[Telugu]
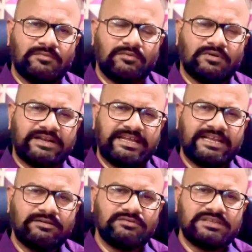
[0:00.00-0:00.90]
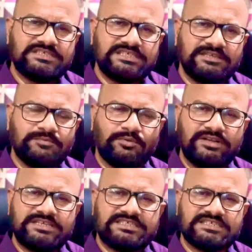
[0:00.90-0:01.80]
ఒక నేరం గురించి
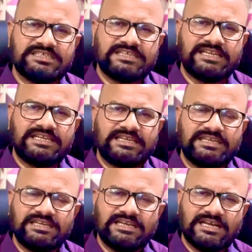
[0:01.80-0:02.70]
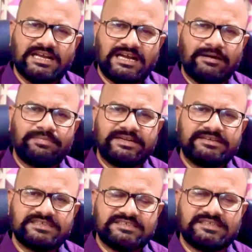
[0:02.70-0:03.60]
పోలీస్ స్టేషన్కి వెళ్ళి కంప్లైంట్
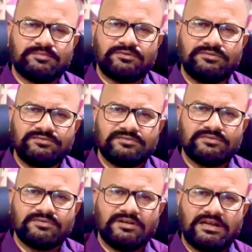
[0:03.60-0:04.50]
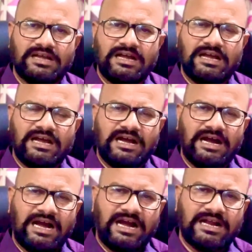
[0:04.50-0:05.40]
చేసినప్పుడు
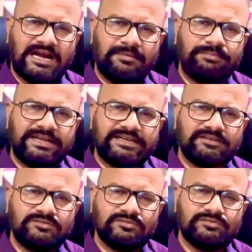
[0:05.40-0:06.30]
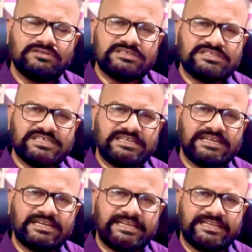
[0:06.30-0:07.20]
ఆ కంప్లైంట్ను
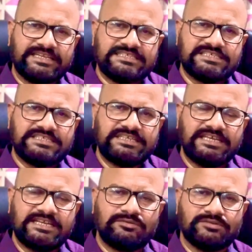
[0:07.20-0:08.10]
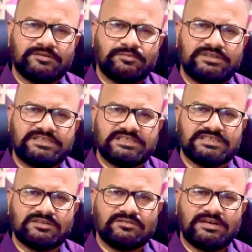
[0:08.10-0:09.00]
జనరల్ డైరీ జీడీ అని ఉంటుంది పోలీస్
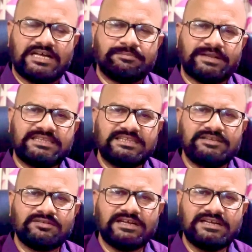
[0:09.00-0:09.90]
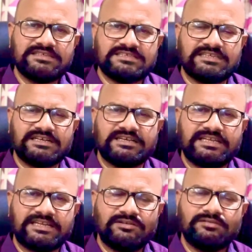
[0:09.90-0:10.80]
స్టేషన్లో అది ప్రతిదీ కూడా జనరల్
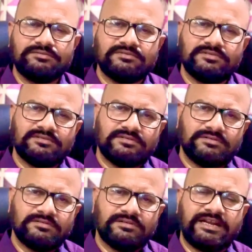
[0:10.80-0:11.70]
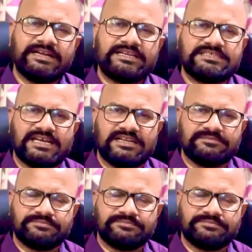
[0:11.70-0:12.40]
డైరీలో ఎంట్రీ చేయాలి